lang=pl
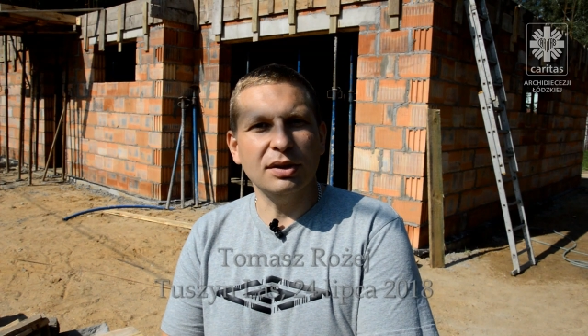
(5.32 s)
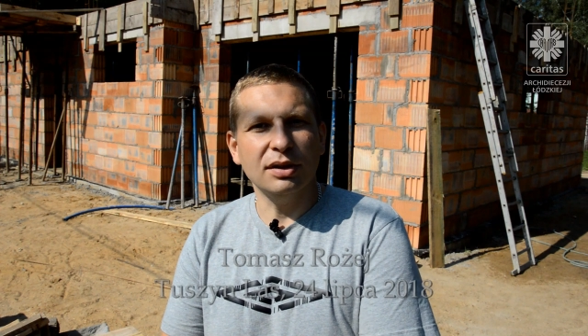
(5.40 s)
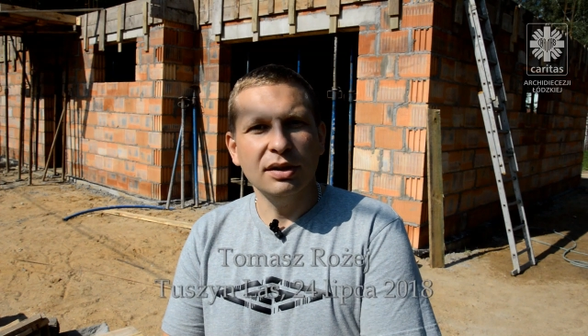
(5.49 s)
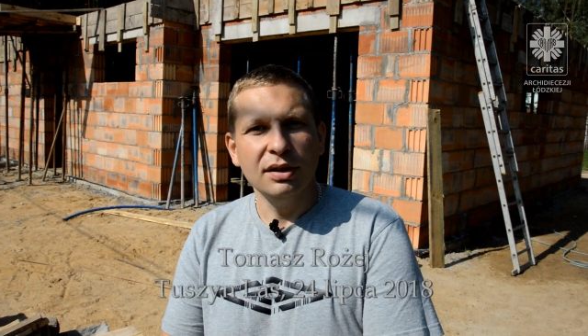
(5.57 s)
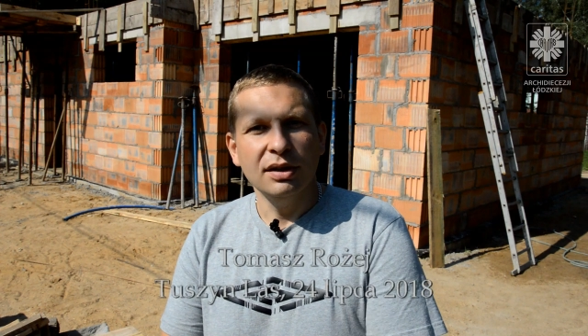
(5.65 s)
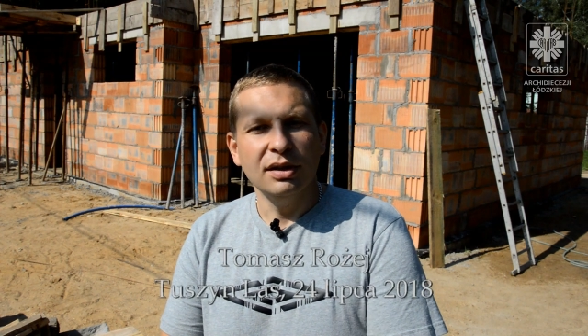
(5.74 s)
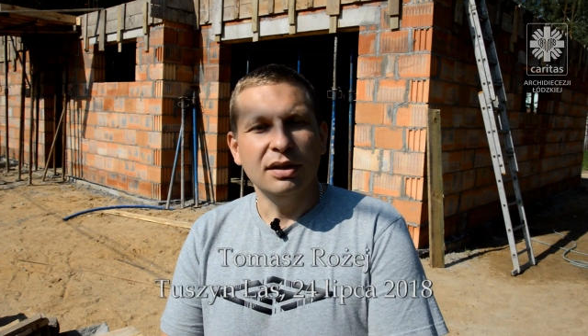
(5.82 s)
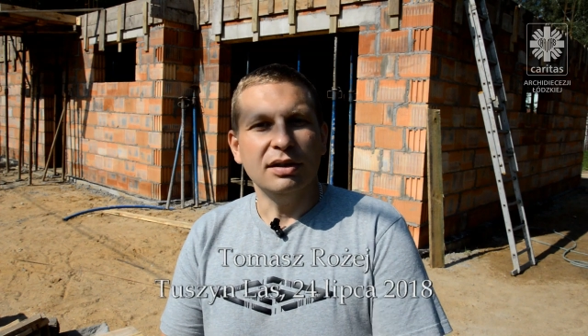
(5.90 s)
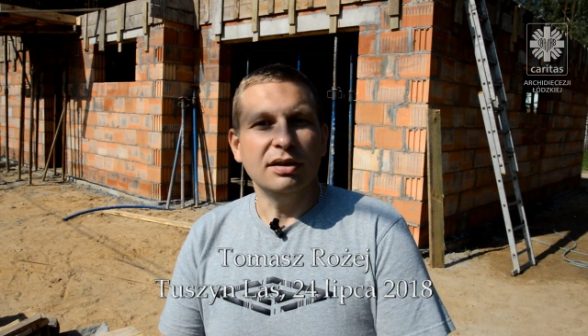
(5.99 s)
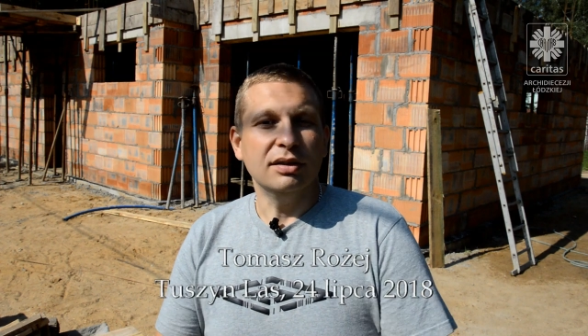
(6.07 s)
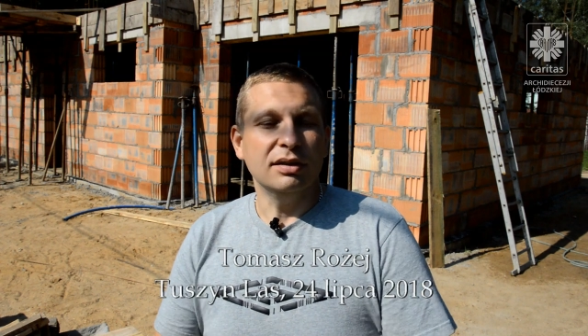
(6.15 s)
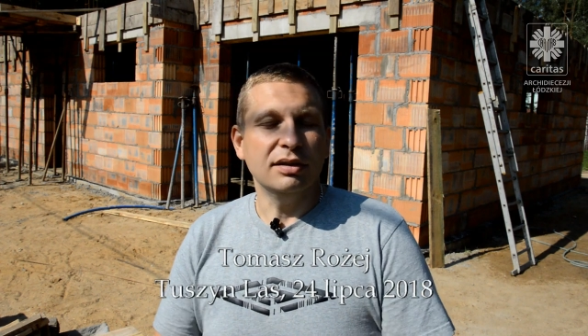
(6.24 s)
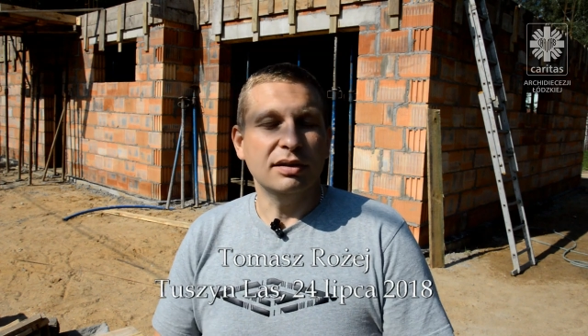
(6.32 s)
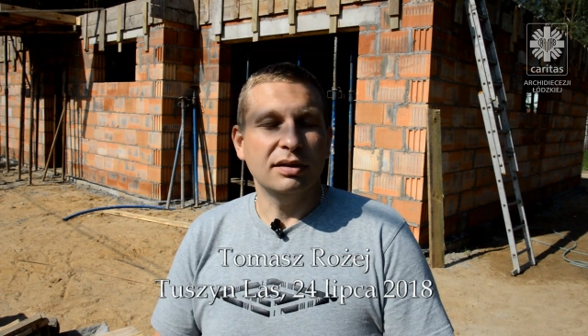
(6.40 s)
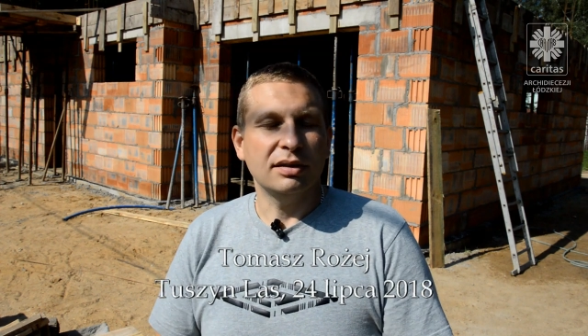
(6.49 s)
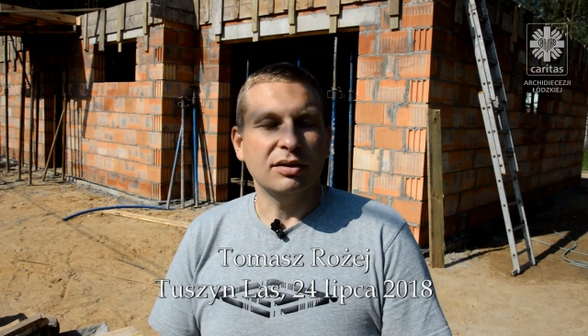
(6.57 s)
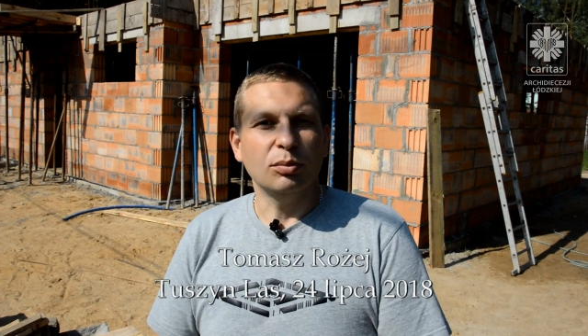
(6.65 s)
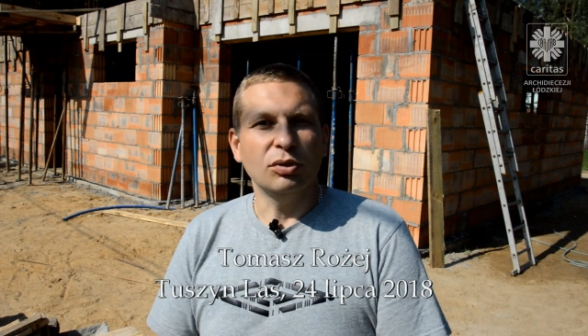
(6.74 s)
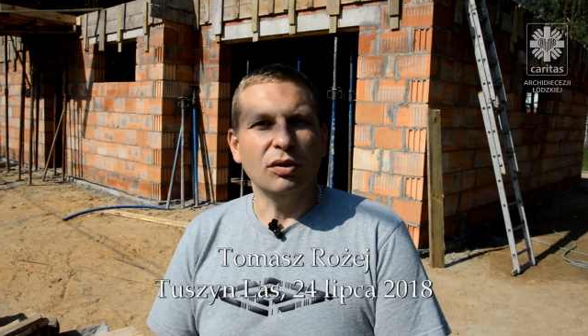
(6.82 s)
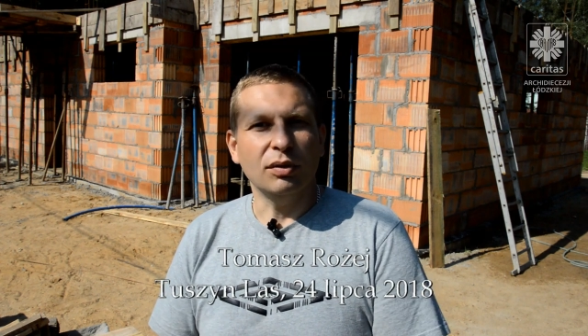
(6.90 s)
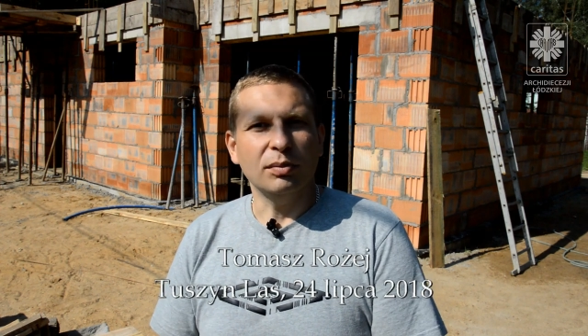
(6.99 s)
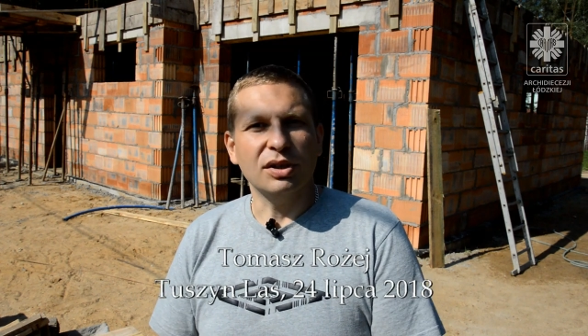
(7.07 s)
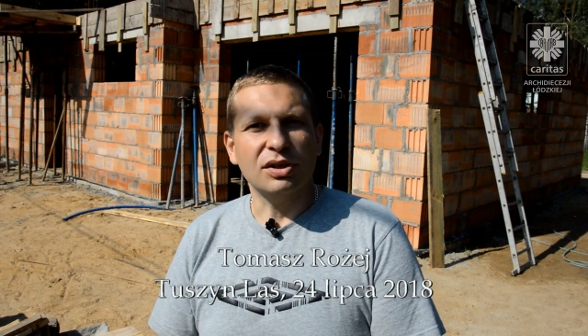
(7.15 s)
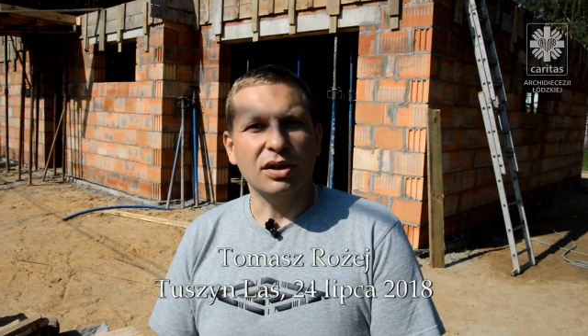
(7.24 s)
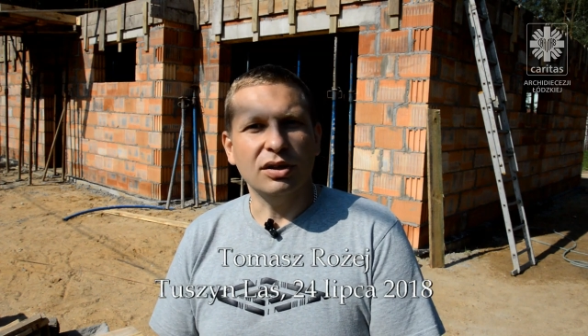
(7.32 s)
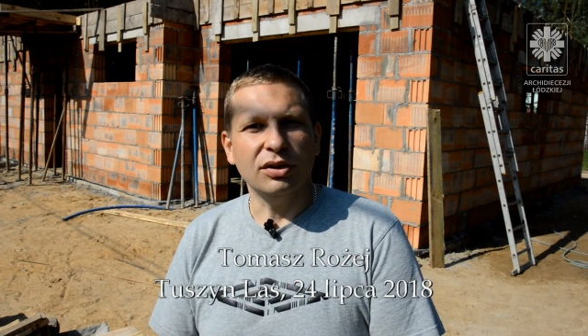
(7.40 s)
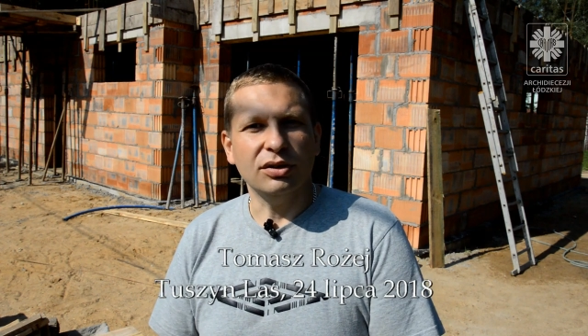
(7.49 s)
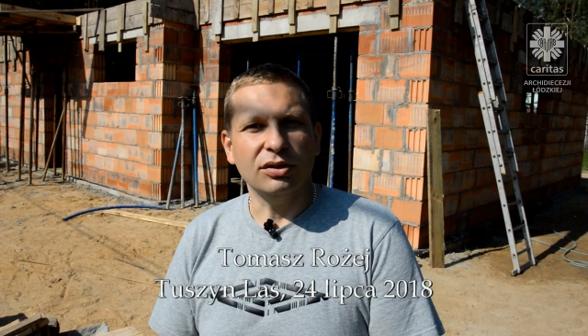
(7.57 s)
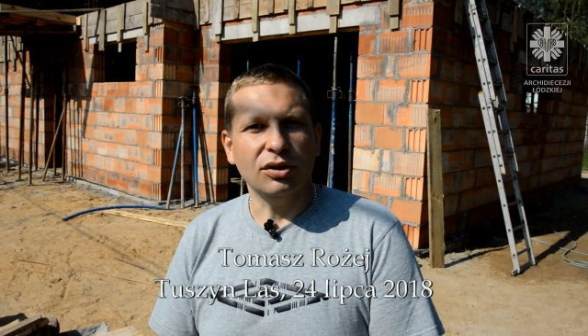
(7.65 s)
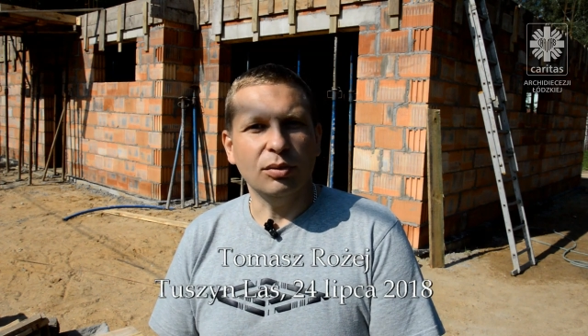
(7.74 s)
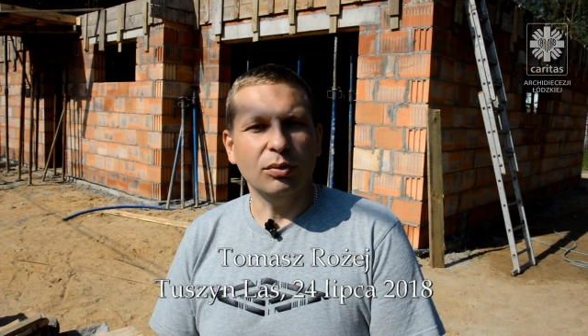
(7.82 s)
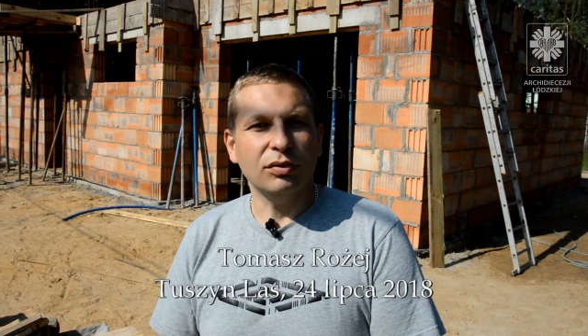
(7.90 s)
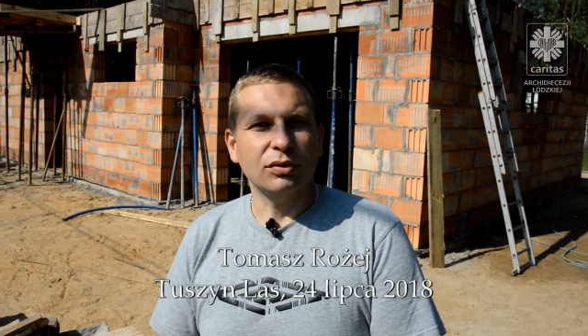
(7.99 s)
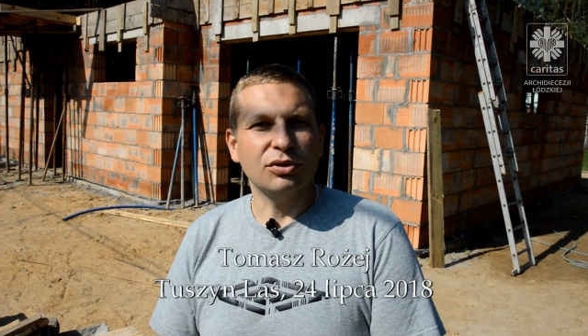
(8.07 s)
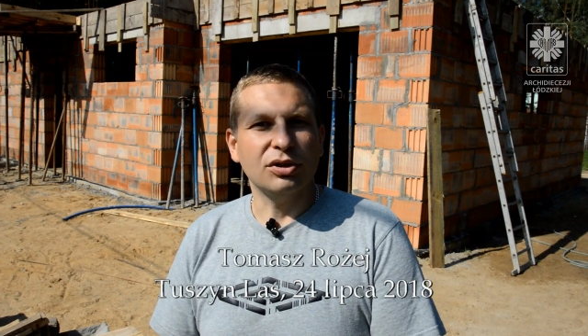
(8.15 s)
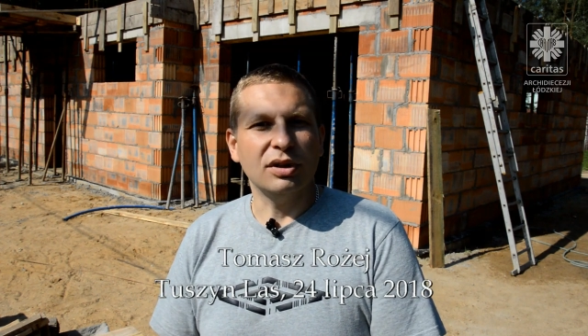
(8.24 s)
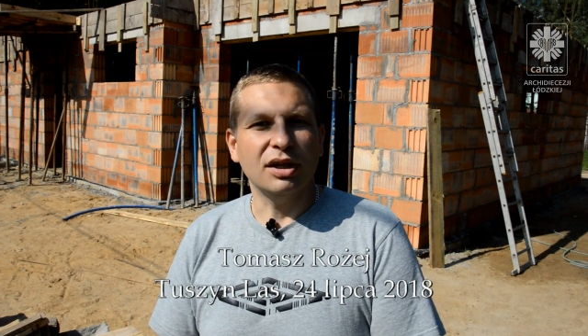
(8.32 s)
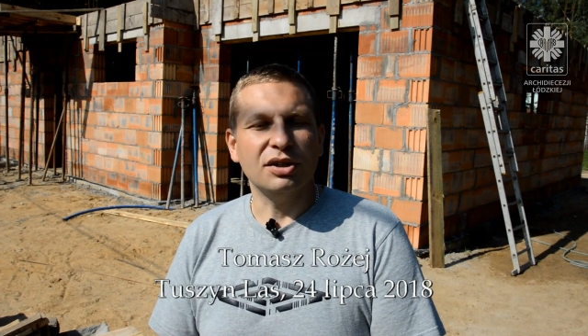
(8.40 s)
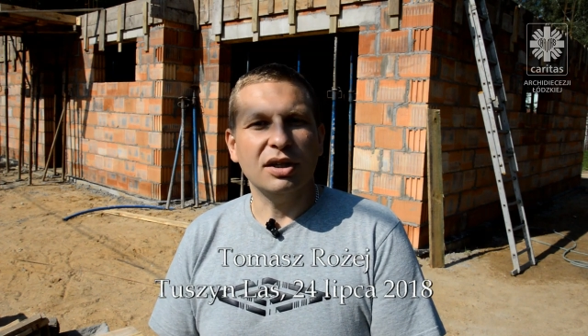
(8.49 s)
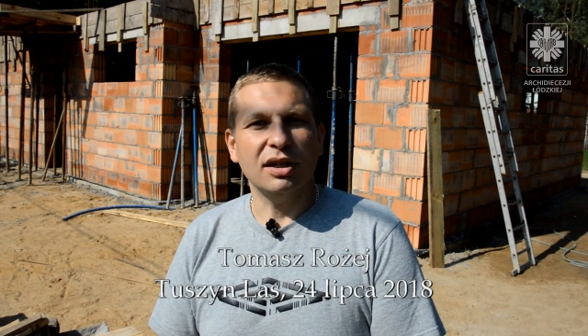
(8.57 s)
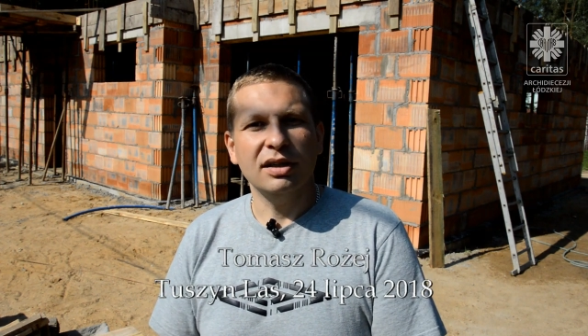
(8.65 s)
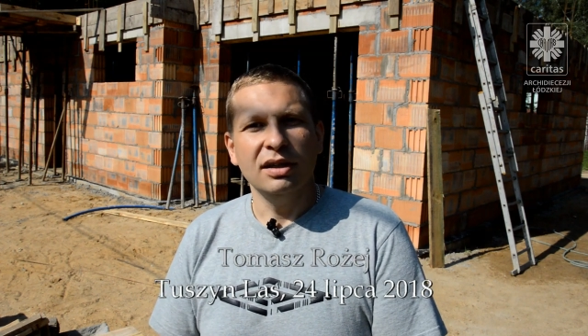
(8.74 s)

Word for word: e, z odbudową naszego domu w Tuszynlesie.